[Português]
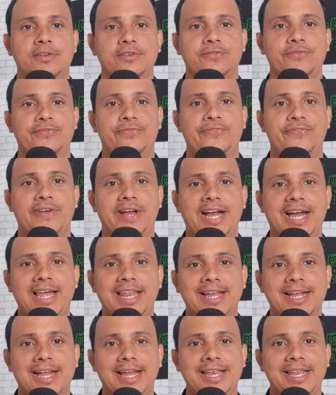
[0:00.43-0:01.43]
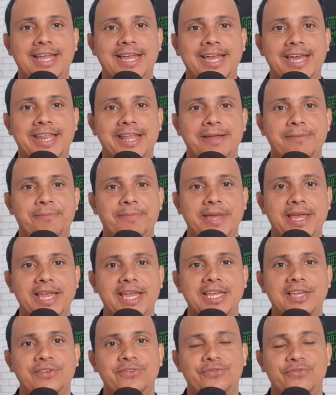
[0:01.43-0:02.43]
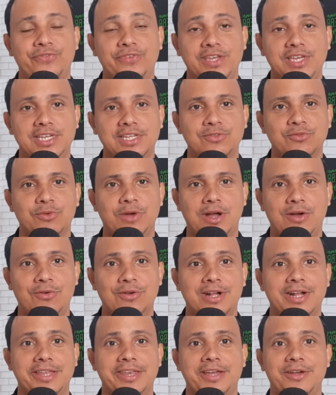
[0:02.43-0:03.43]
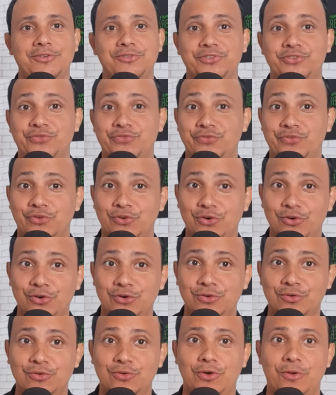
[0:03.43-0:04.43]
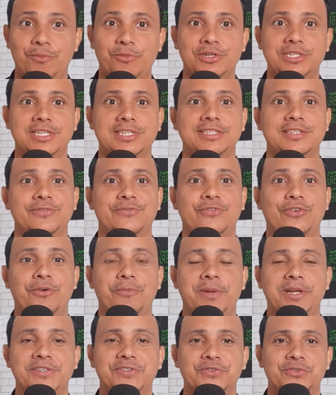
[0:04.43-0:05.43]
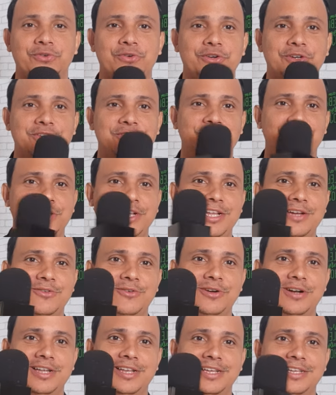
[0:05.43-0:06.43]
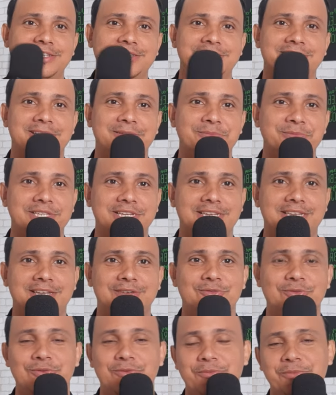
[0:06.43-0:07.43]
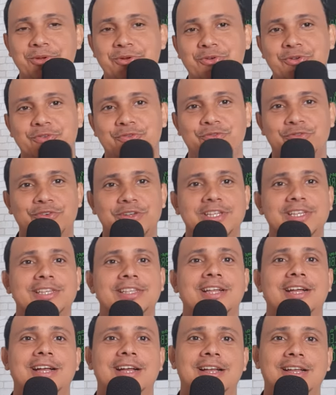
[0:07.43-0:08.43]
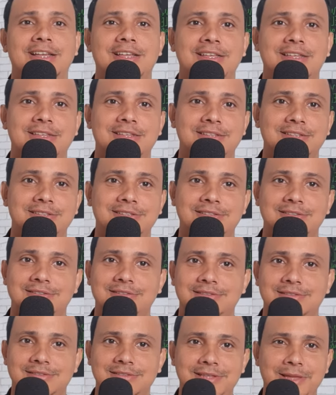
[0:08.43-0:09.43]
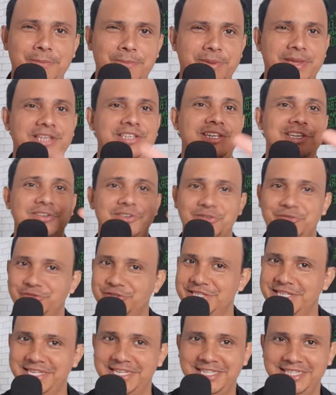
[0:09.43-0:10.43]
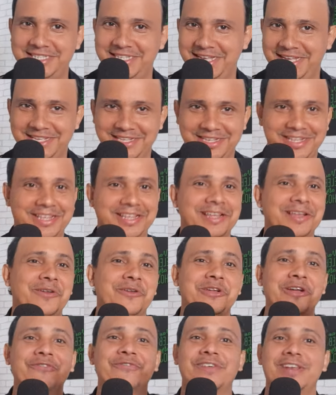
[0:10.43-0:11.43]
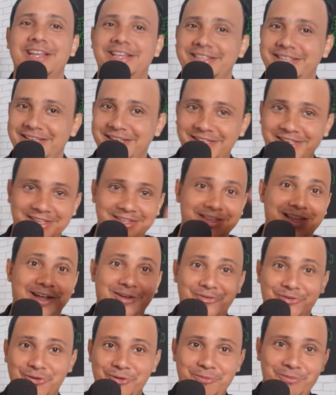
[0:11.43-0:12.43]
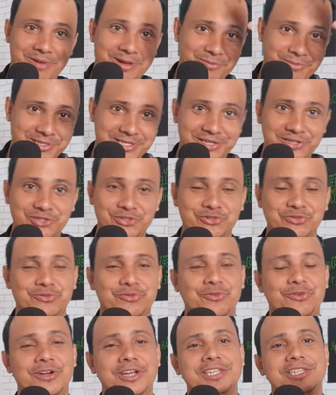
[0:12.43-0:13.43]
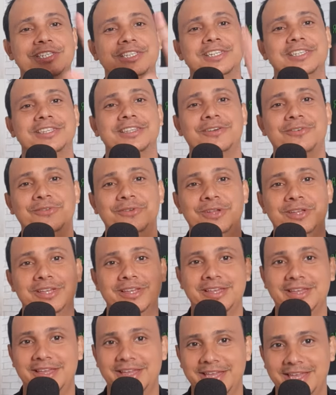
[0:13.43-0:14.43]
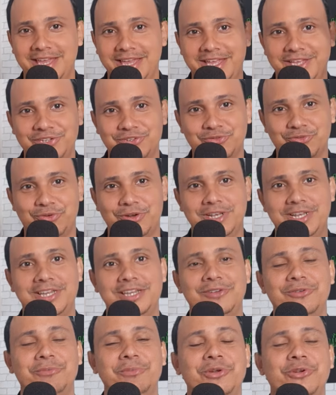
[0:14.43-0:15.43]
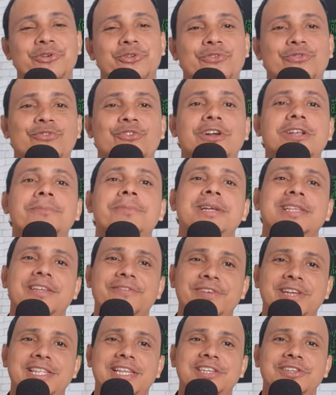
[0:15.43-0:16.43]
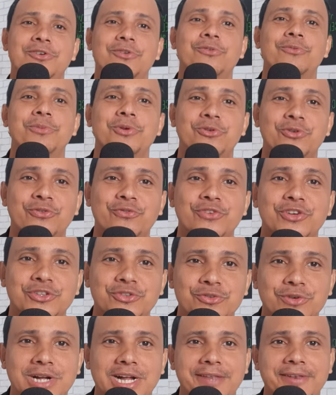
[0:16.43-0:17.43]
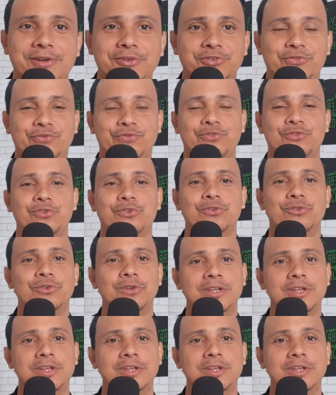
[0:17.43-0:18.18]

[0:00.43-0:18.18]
Fala galera, bem-vindo ao canal de fogo com muitas informações. Olha agora, estamos aqui com o microfone da. Depende aí o que você quiser. Né? Eu ia falar da, da Globo, mas muita gente não gosta, então é, escolhe aí o microfone, mas na verdade é o microfone do canal de fogo.